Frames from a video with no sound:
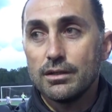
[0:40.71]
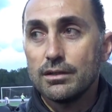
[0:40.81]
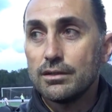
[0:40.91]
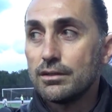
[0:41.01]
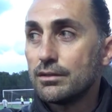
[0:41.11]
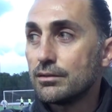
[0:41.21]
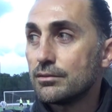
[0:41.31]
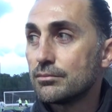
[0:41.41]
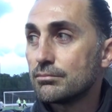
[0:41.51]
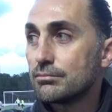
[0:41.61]
E,
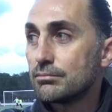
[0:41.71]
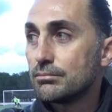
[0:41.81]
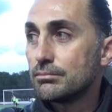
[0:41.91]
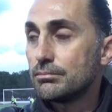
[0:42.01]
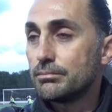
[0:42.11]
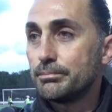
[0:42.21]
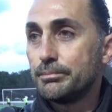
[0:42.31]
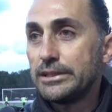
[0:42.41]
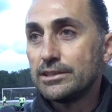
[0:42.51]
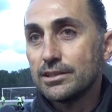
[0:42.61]

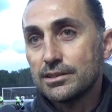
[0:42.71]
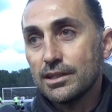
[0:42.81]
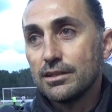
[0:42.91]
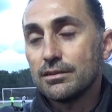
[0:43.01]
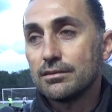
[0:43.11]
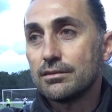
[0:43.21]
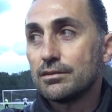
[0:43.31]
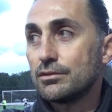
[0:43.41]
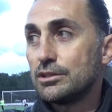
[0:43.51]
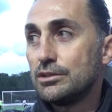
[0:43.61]
Beşiktaş'a
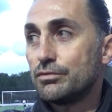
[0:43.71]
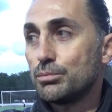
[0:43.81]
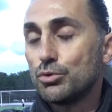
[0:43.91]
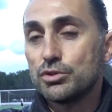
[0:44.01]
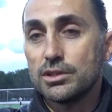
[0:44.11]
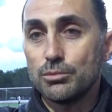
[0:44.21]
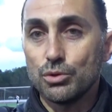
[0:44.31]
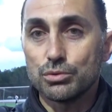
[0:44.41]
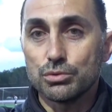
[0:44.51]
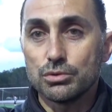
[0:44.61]
e, iyi futbolcularım
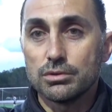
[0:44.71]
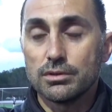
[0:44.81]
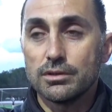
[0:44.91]
olduğunu,